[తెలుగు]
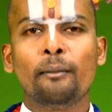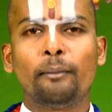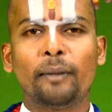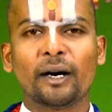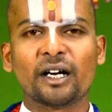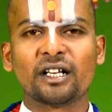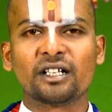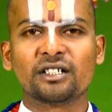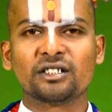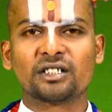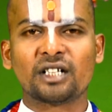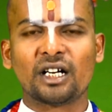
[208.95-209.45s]

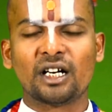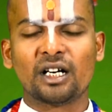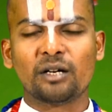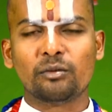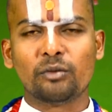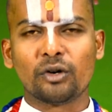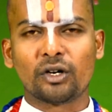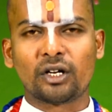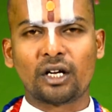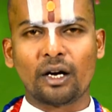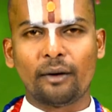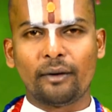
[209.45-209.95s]
పఠించండి
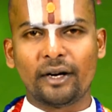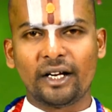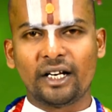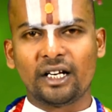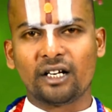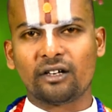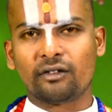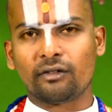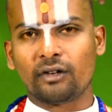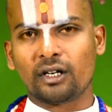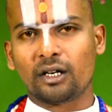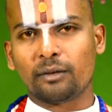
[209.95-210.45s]

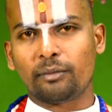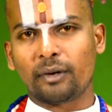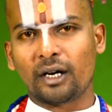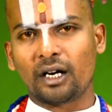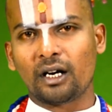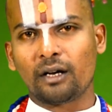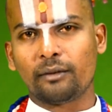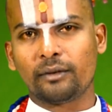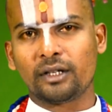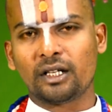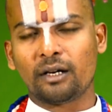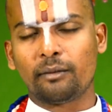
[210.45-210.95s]
ముఖ్యమైనటువంటి
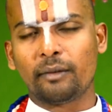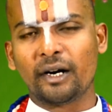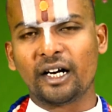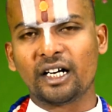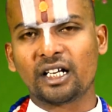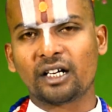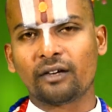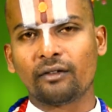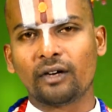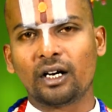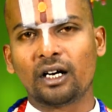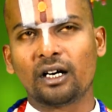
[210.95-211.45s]
పనుల మీద
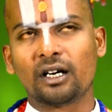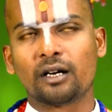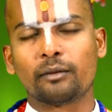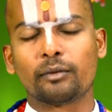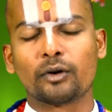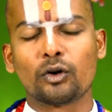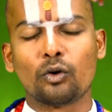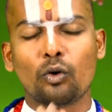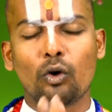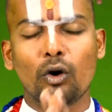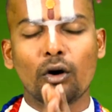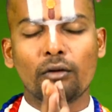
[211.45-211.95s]
బయటికి
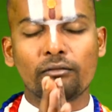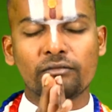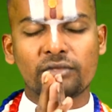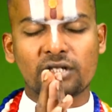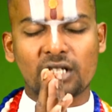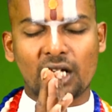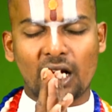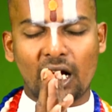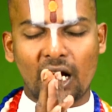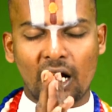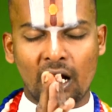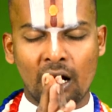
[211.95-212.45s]
వెళ్ళేటప్పుడు ఓం
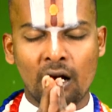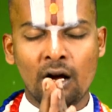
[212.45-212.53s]
శ్రీ